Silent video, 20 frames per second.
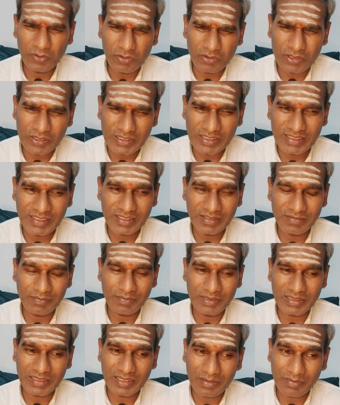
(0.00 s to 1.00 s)
ஐயோ சே
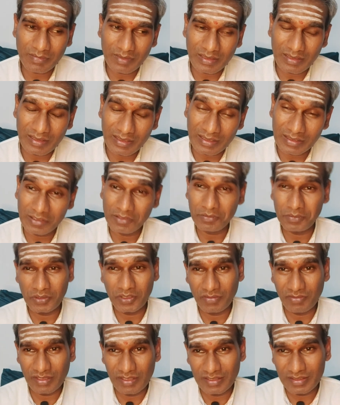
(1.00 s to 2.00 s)
பெசாமல் அந்த
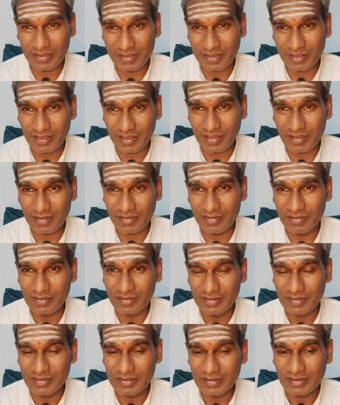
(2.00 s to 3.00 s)
முடிவே எடுத்திருக்கலாம்
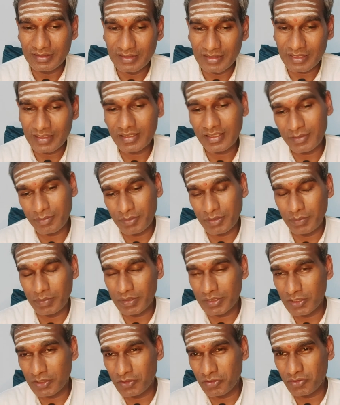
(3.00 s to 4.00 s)
ஏன் தான்
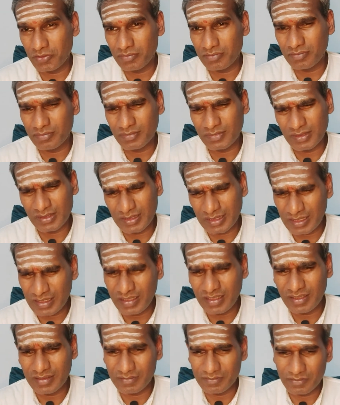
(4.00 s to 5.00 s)
இப்படி பண்ணணும்
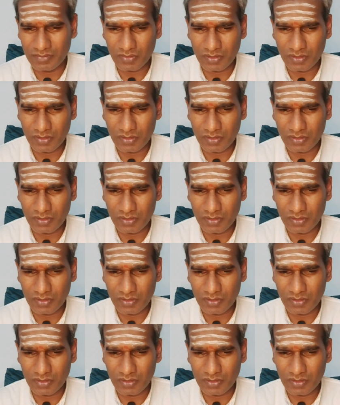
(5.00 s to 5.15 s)
நிறைய